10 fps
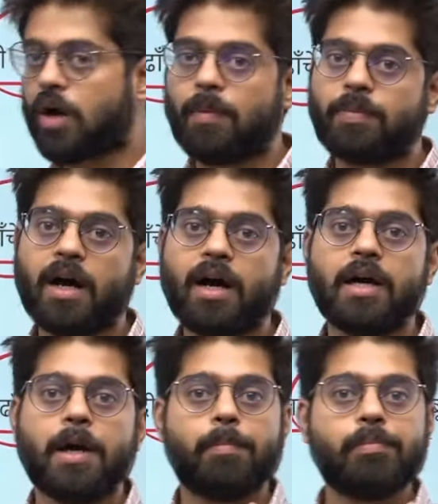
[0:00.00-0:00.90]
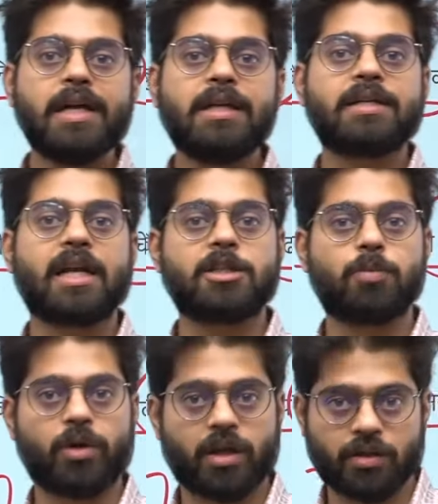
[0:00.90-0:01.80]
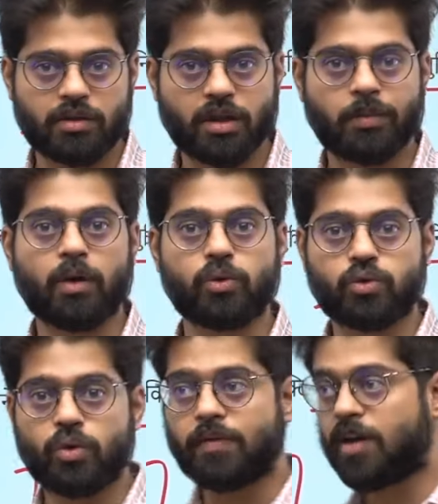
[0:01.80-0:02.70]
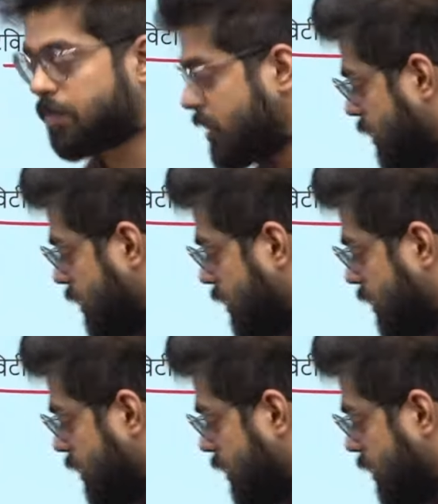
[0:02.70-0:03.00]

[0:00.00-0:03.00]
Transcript: जो आपका मीट ट्रांसपोर्ट का सिस्टम है उसको डेवलप